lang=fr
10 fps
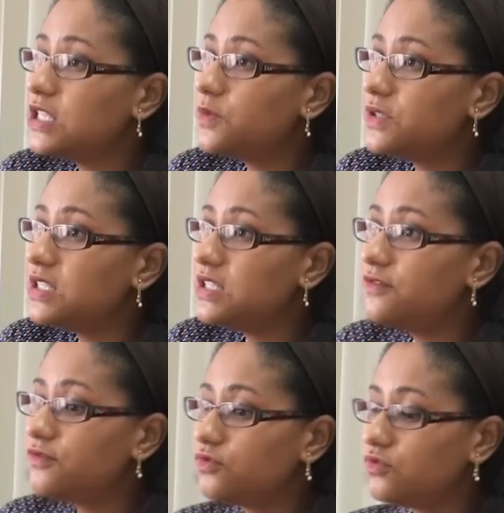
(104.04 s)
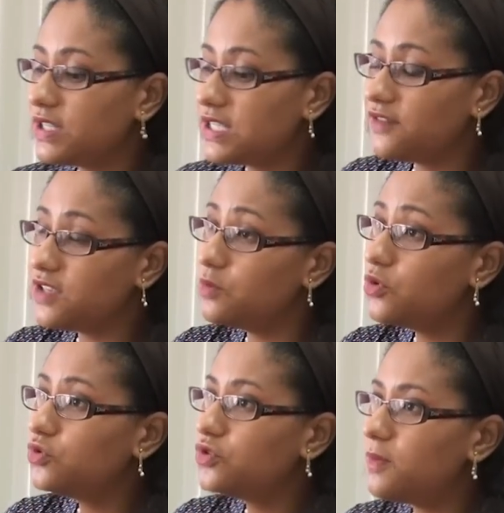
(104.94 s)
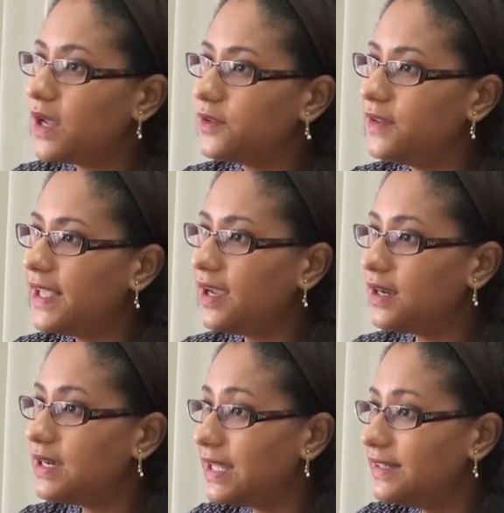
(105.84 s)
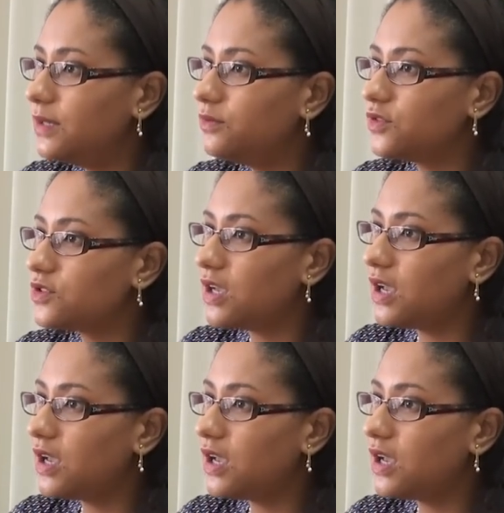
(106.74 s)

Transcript: un dispositif où intervient beaucoup de partenaires. L'ADEME